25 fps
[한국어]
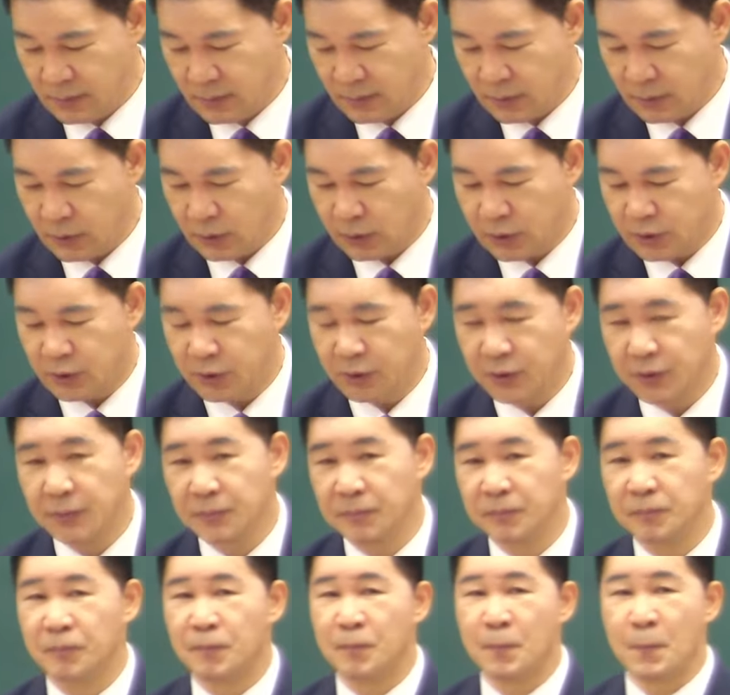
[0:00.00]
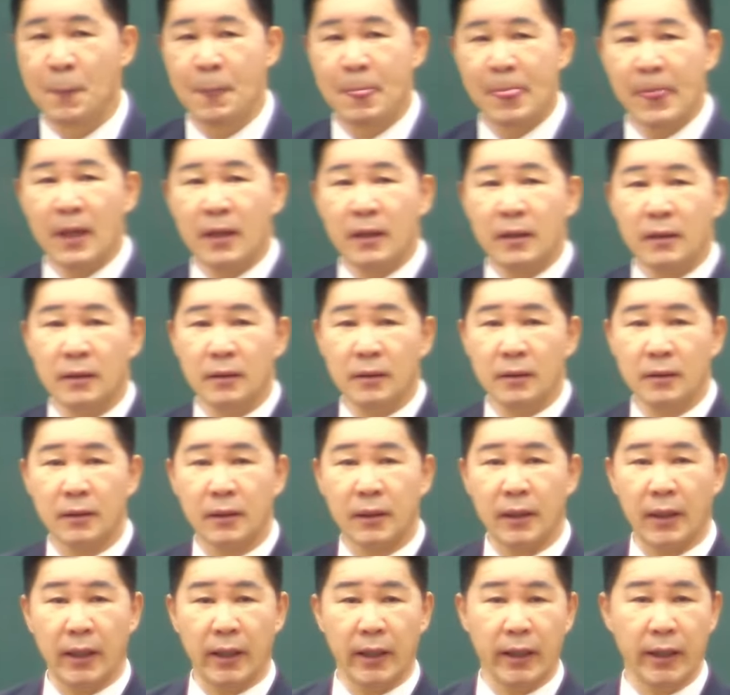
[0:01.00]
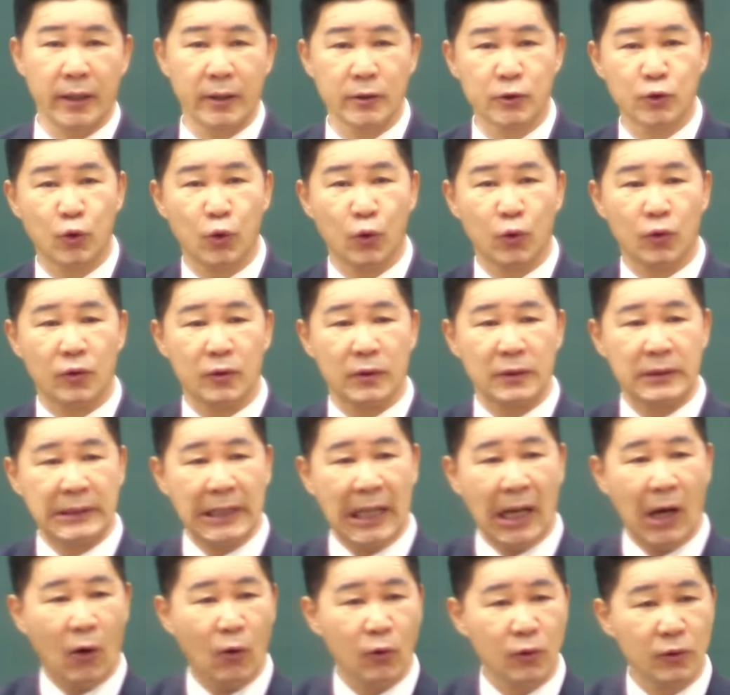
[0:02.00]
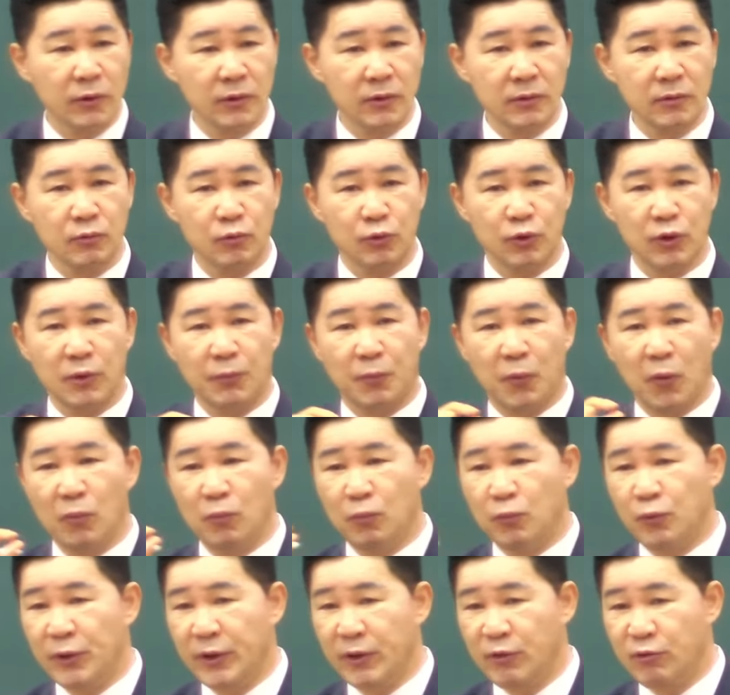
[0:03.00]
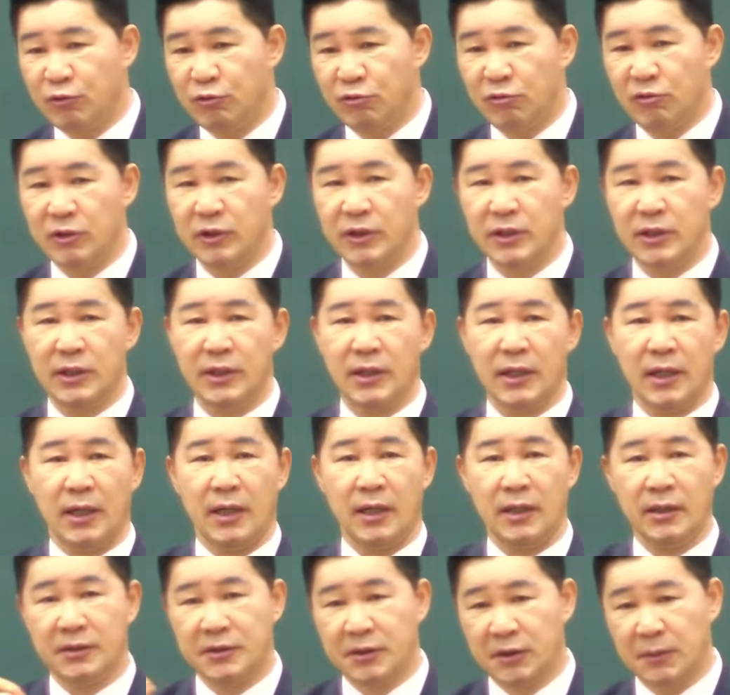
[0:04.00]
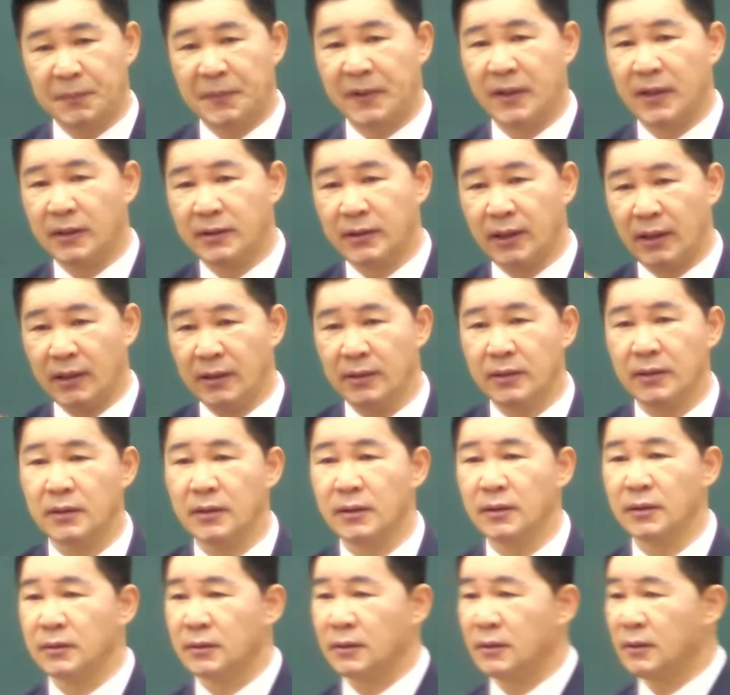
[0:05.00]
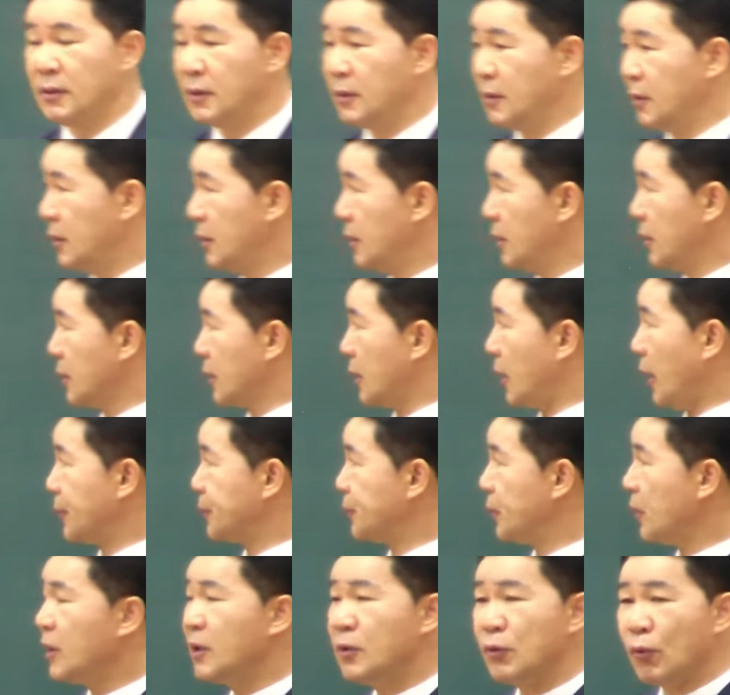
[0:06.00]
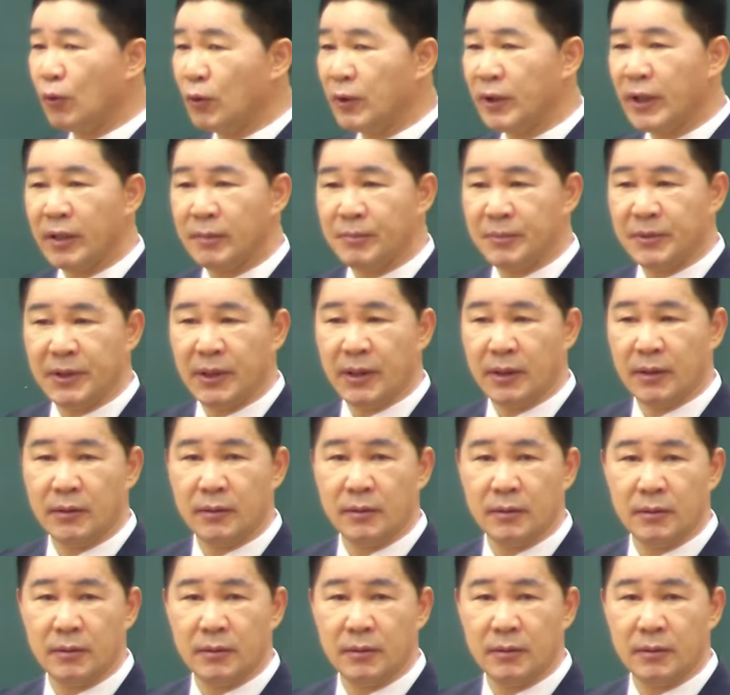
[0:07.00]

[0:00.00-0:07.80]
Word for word: 그러니까 지금 어, 계속 나오는 우리 본부의 훈련이나 집회나 단어들은 갑자기 놓은 게 아닙니다.